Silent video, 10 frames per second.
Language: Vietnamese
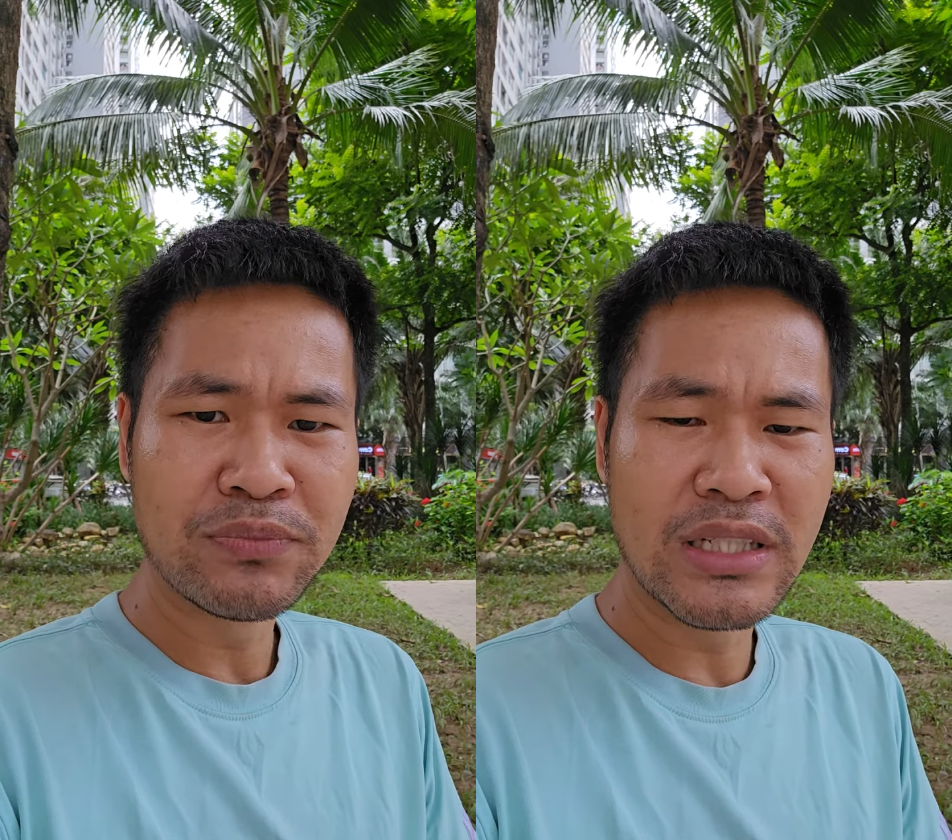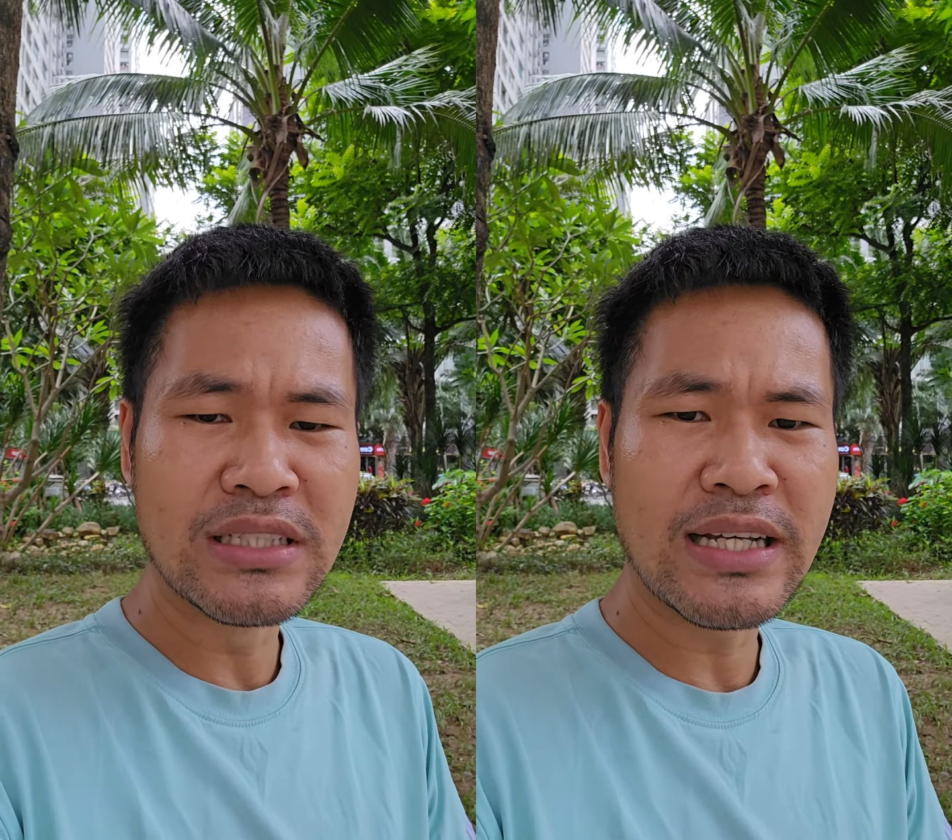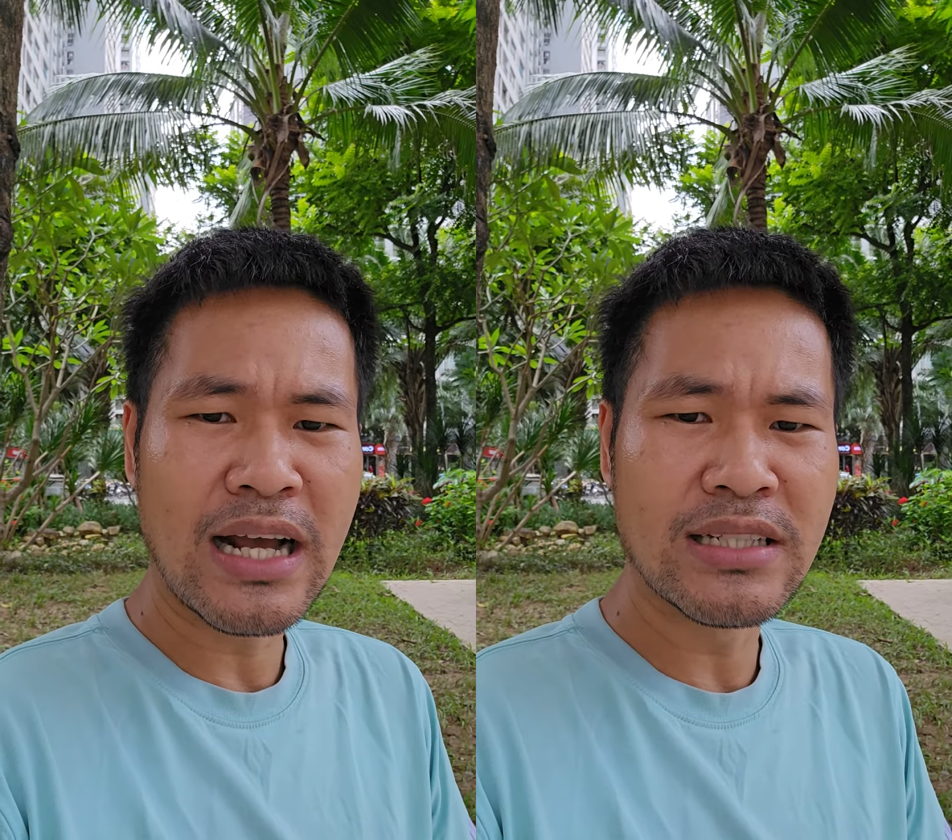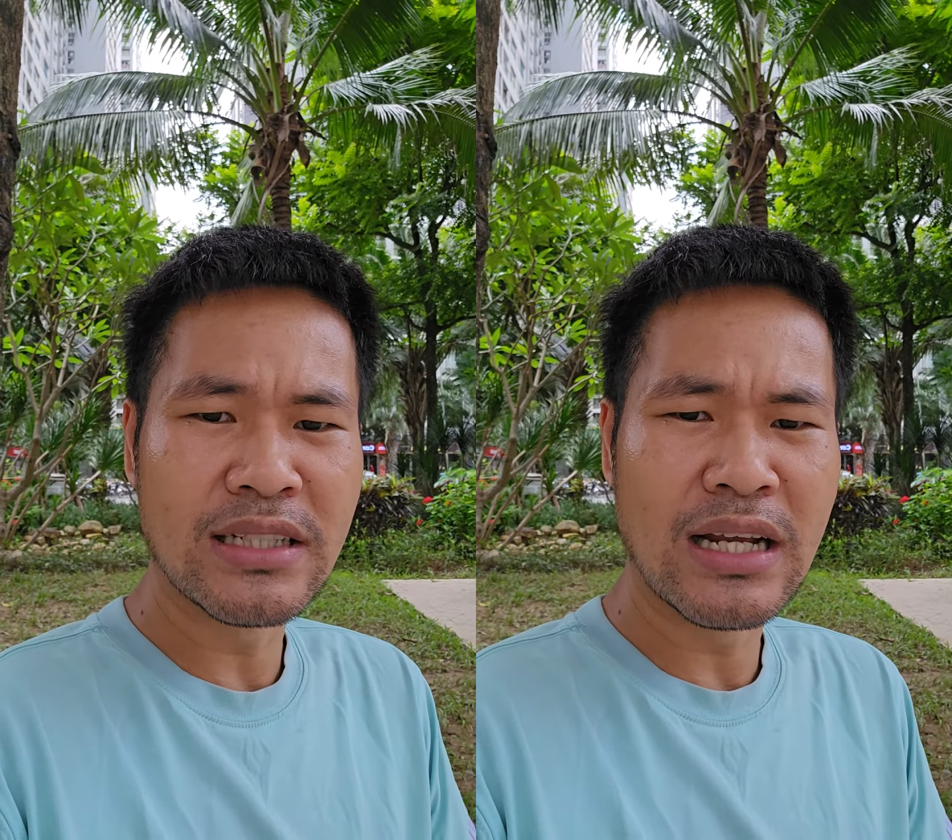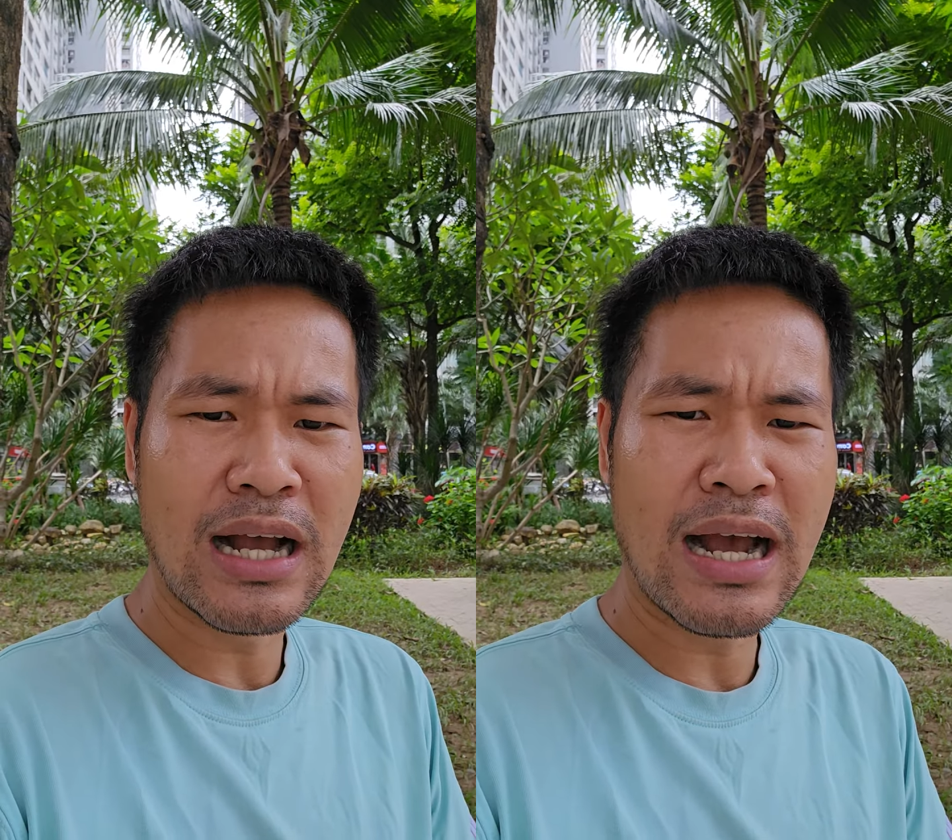tình trạng là
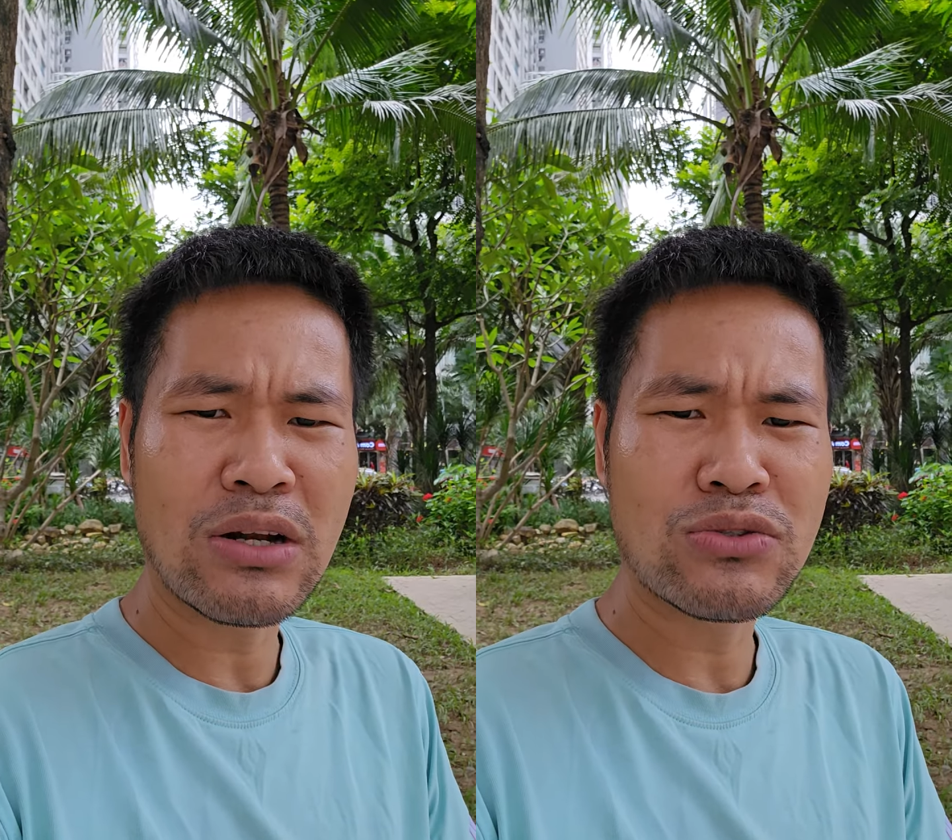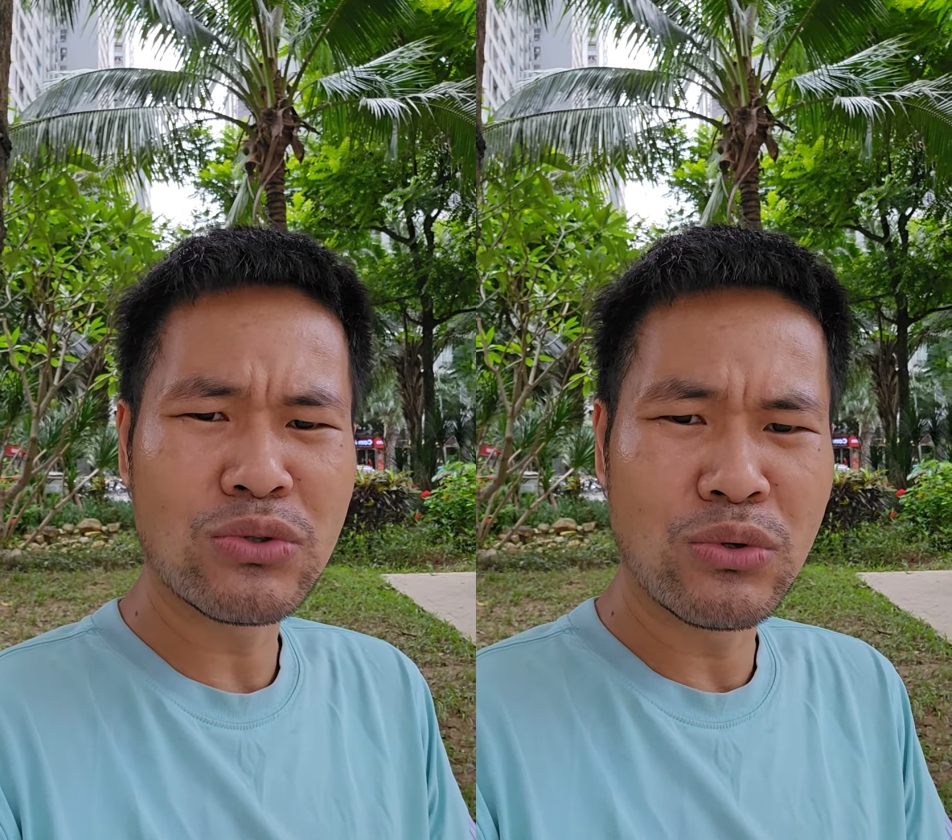gì là aloso